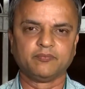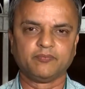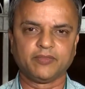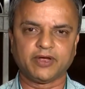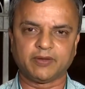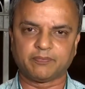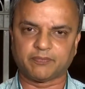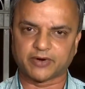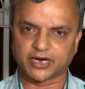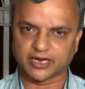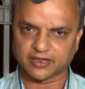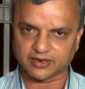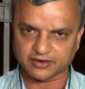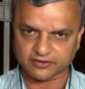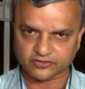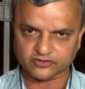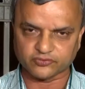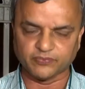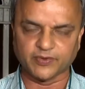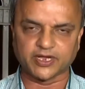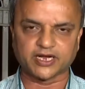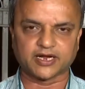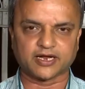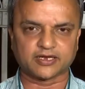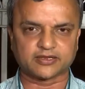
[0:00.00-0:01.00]
मैं
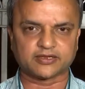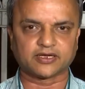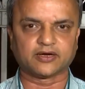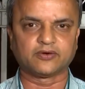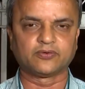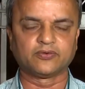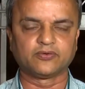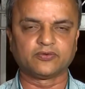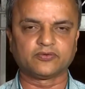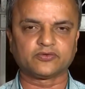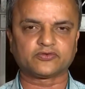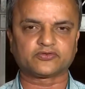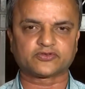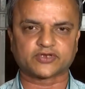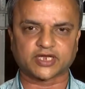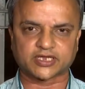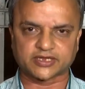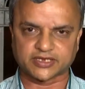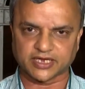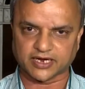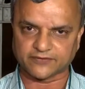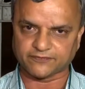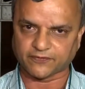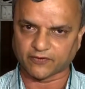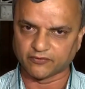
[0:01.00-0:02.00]
बनारस में रहता हूं
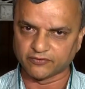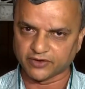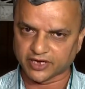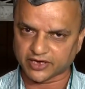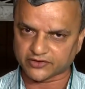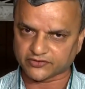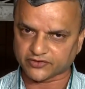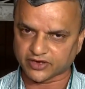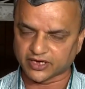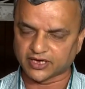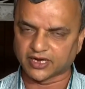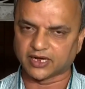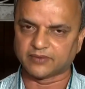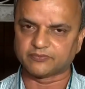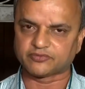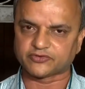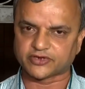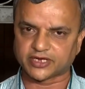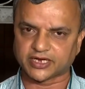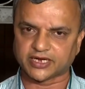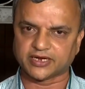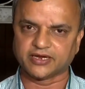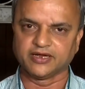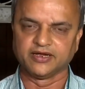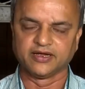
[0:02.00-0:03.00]
सत्या फाउंडेशन नाम
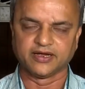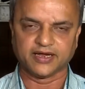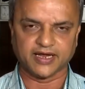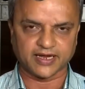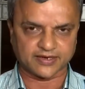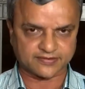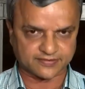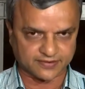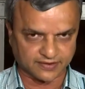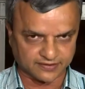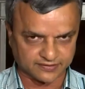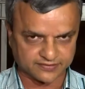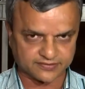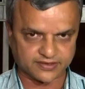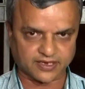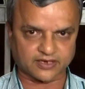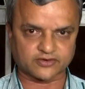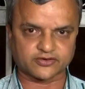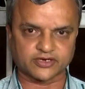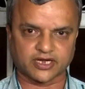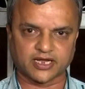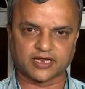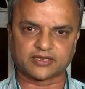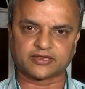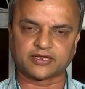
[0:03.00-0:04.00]
से एक संस्था
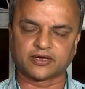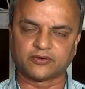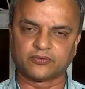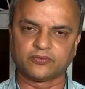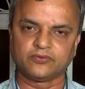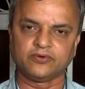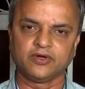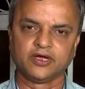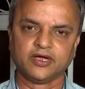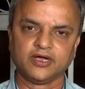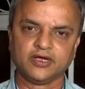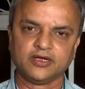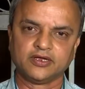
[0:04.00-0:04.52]
चलाता हूं